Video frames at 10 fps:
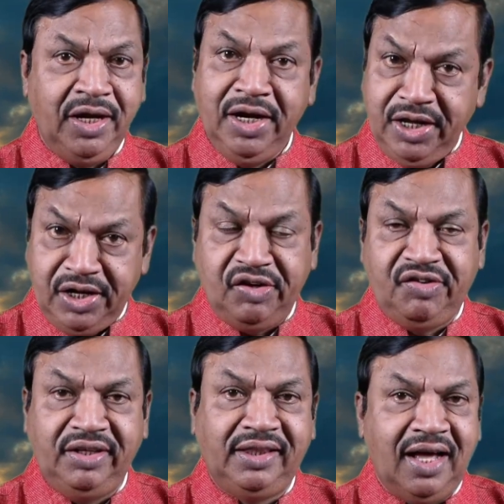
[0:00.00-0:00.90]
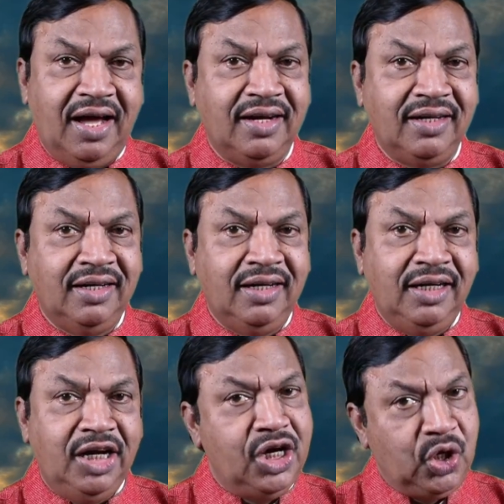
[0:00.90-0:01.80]
என்னை ரட்சித்தார்
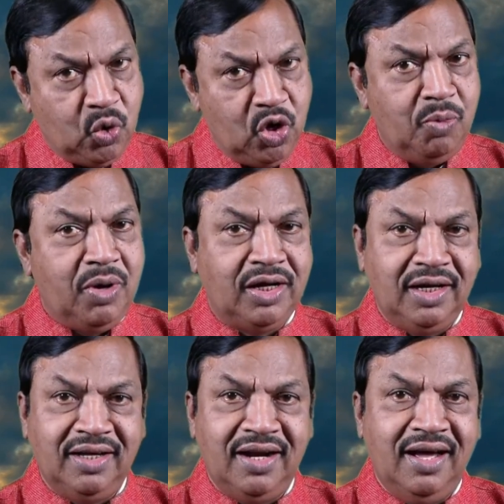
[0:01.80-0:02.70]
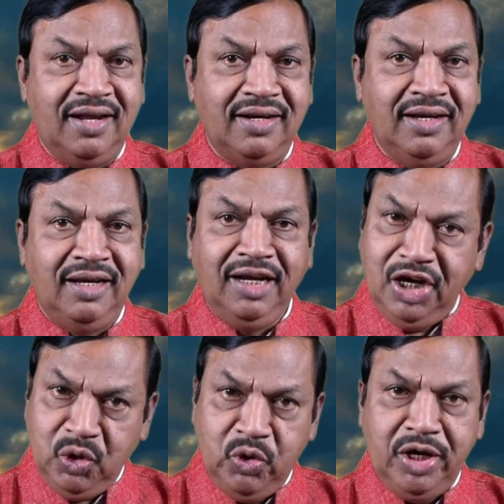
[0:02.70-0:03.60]
என்னை குணமாக்குகிறார்
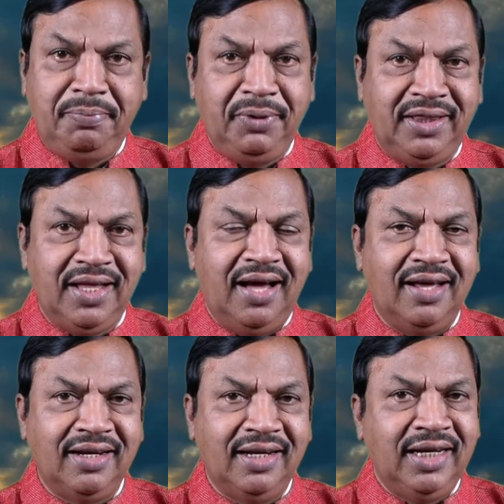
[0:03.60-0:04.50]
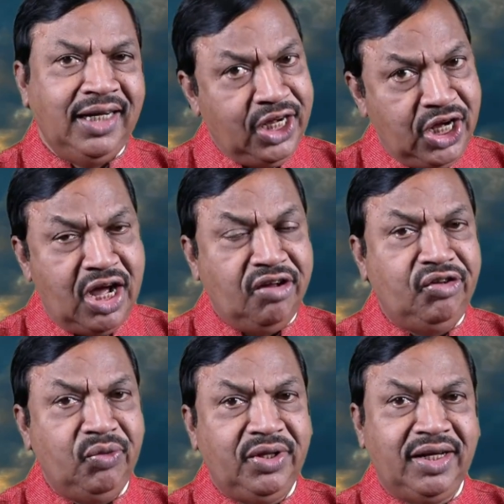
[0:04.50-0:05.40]
என்னை உயிர்ப்பித்தார் என்னை
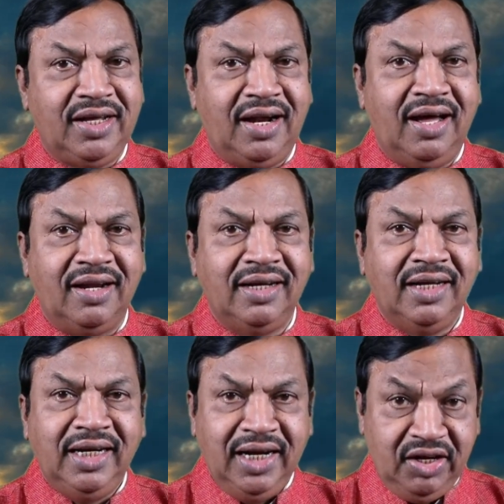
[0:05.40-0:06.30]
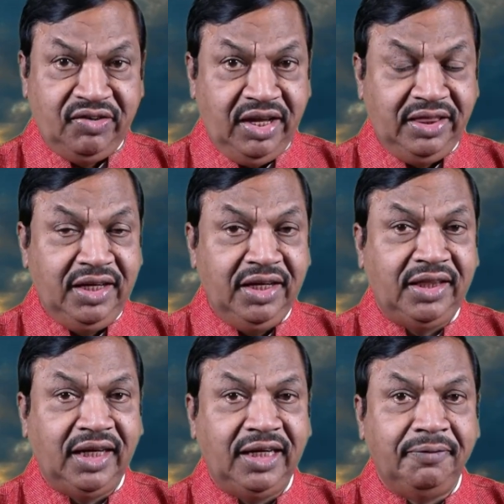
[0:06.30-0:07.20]
ஆசிர்வதிக்கிறார் என்ற
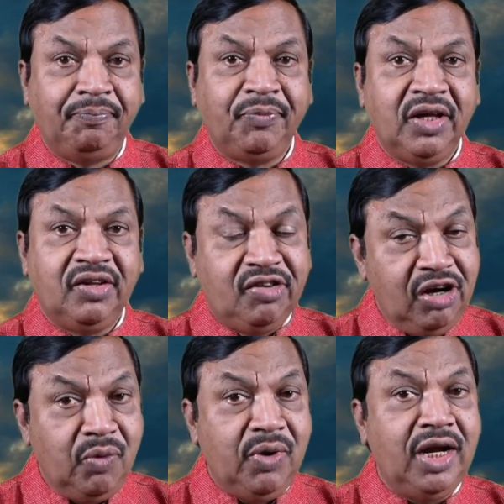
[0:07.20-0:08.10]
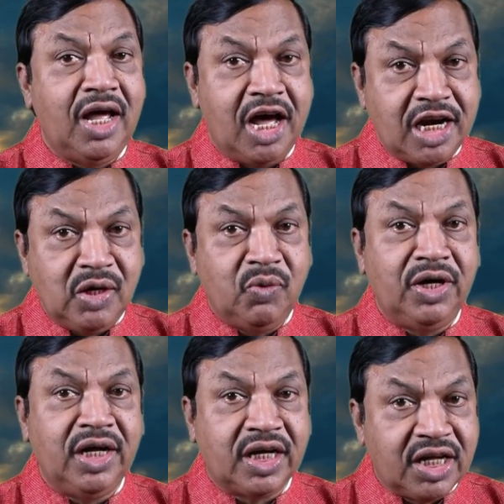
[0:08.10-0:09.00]
சத்தியத்தை சிலுவையில்
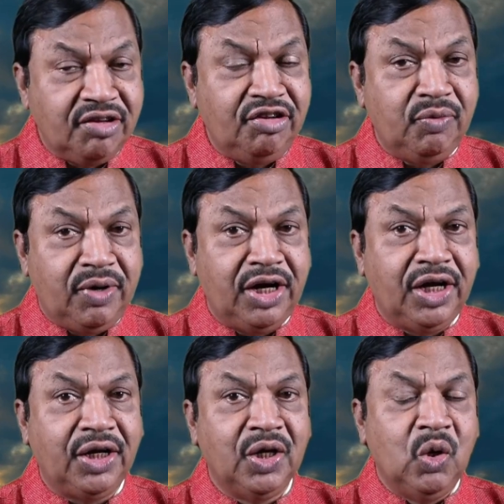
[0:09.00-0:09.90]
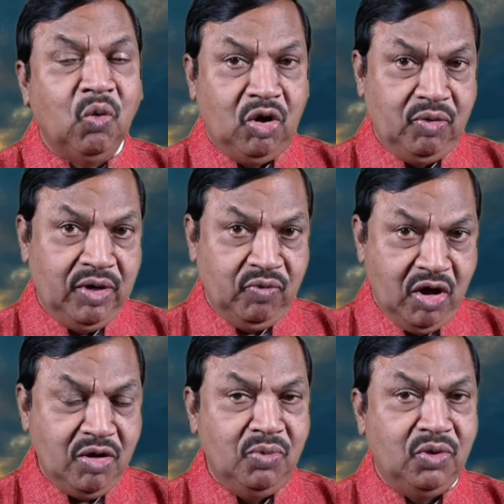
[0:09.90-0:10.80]
அறையுண்ட கிறிஸ்துவண்டை ஒருவன்
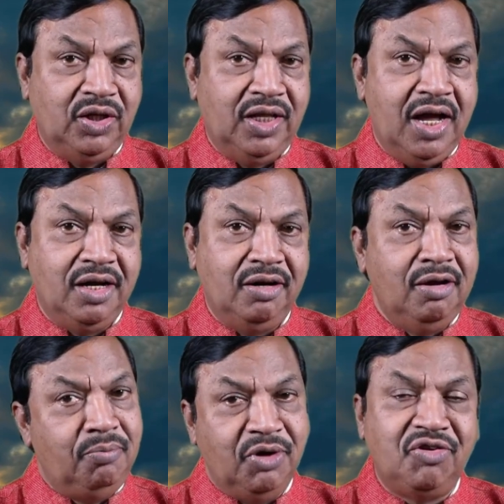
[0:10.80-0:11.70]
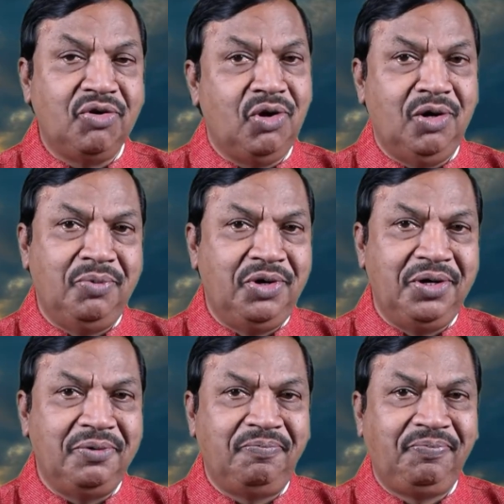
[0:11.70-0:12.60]
வரும்போதுதான் பெற்றுக்கொள்ள
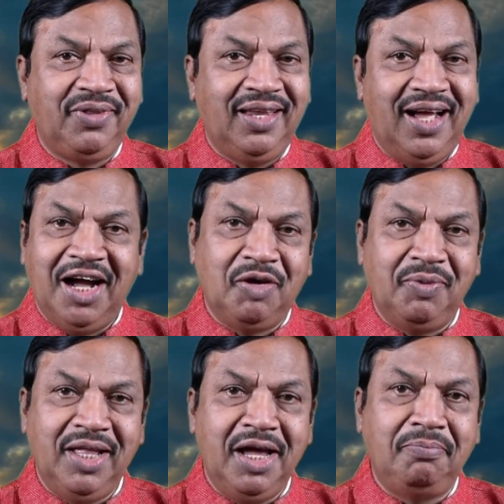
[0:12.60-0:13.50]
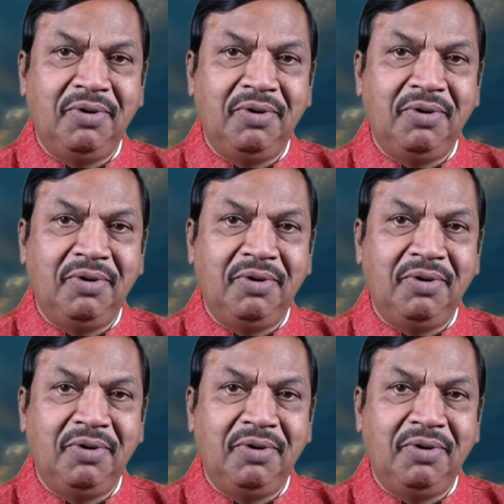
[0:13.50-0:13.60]
முடியும் ஆகவேதான்